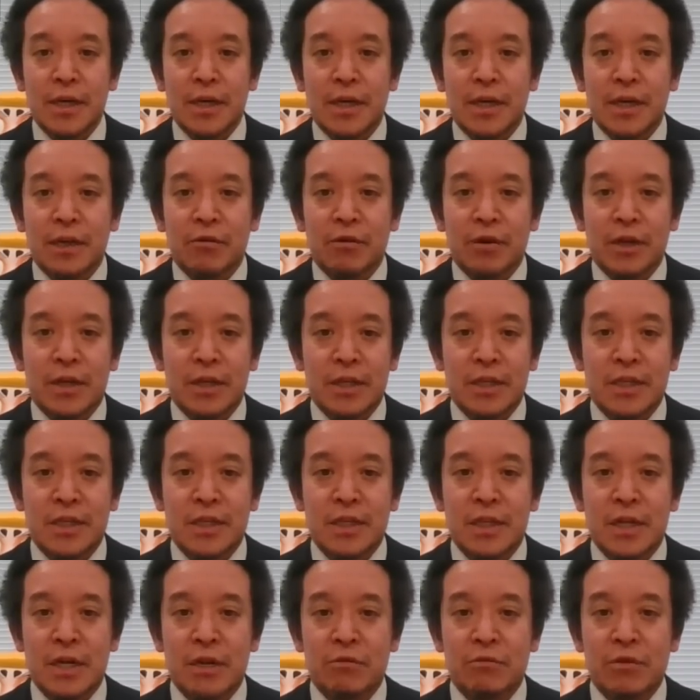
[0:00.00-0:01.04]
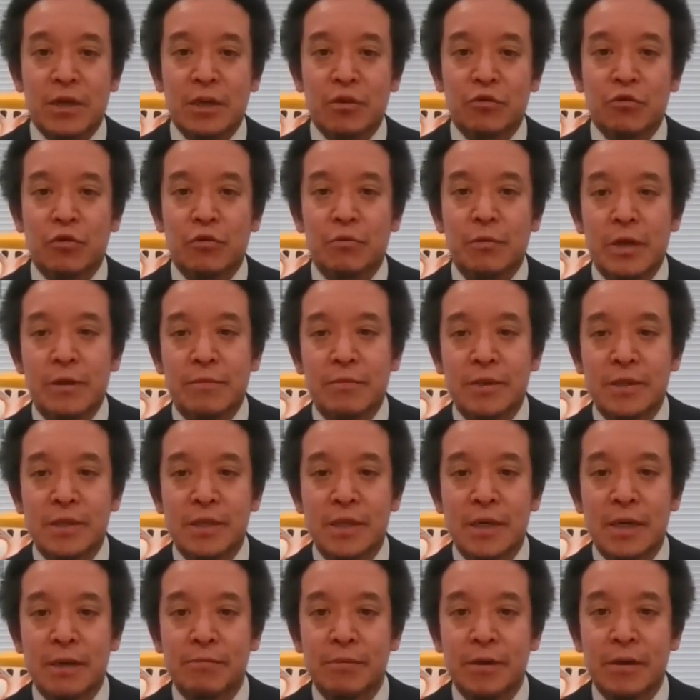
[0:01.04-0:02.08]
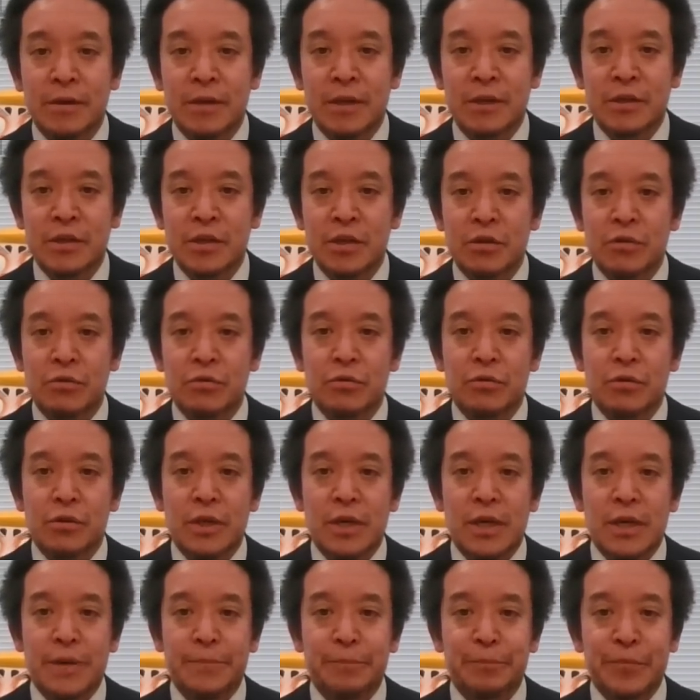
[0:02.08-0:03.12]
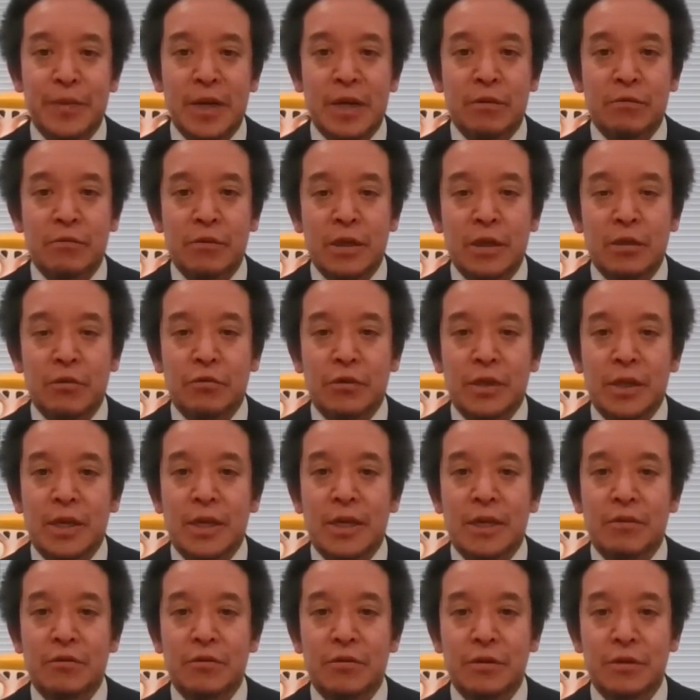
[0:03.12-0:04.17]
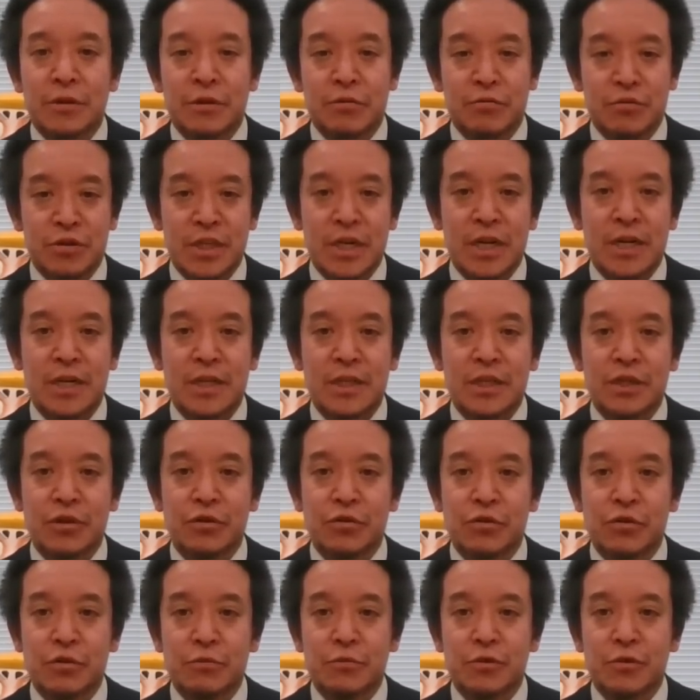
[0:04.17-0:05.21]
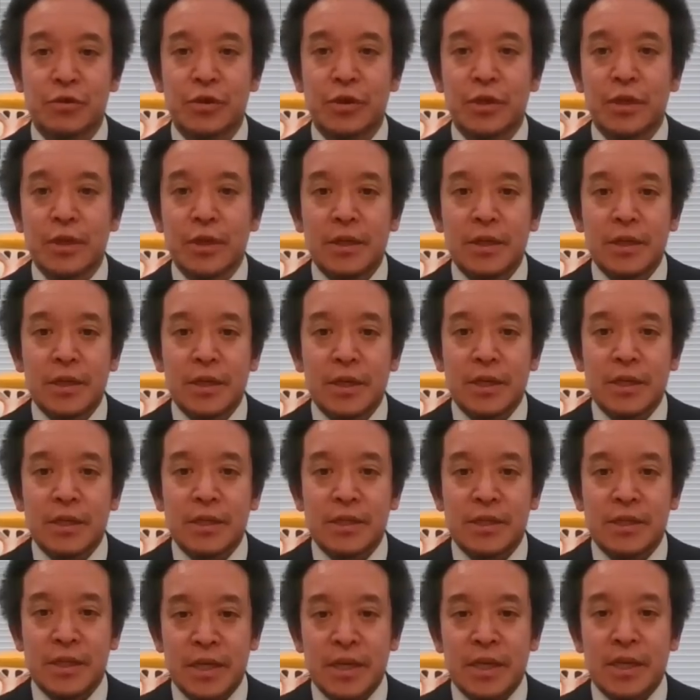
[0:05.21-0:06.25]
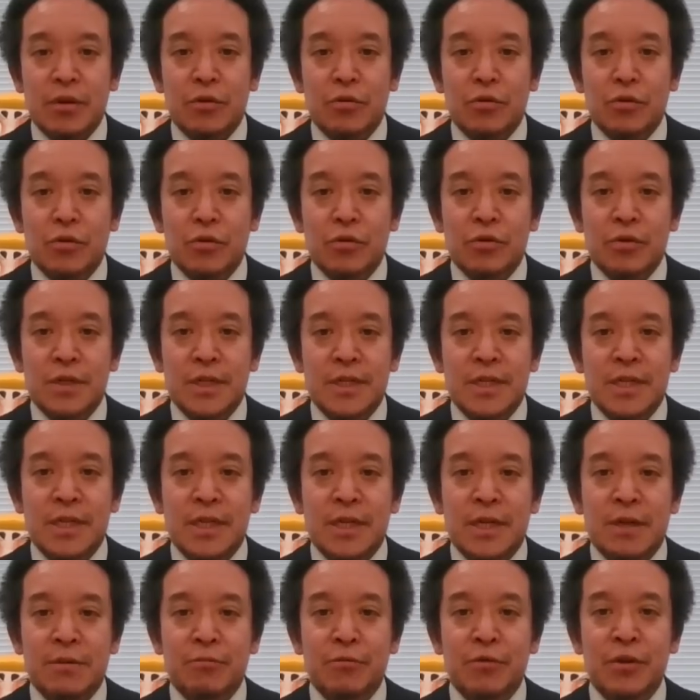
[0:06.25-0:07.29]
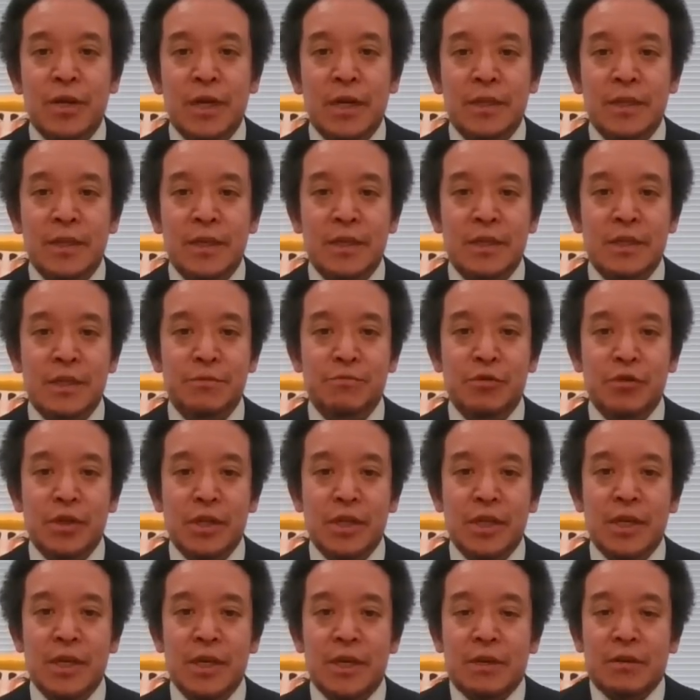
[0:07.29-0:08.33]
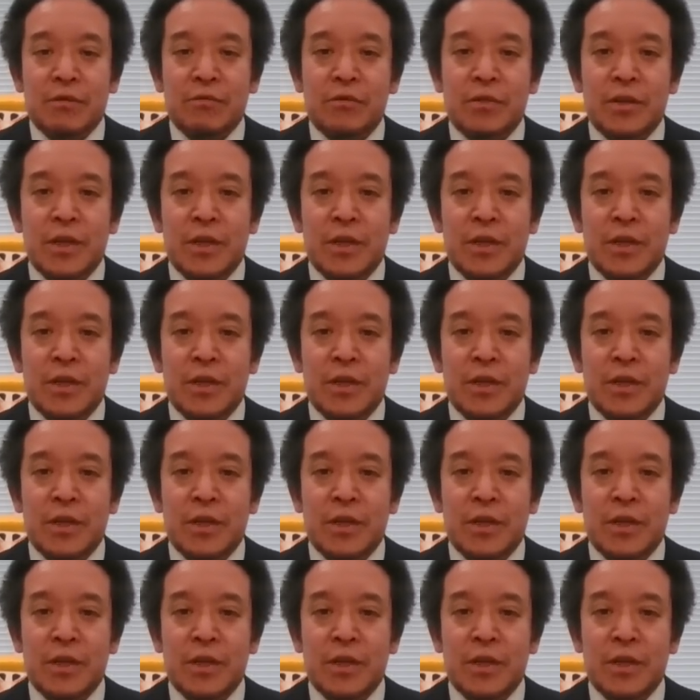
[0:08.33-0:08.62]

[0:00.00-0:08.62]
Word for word: お話になるかと思いますが、まあ私の方で、ある程度ね、少し話の方も、整理をさせてもらったつもりでござ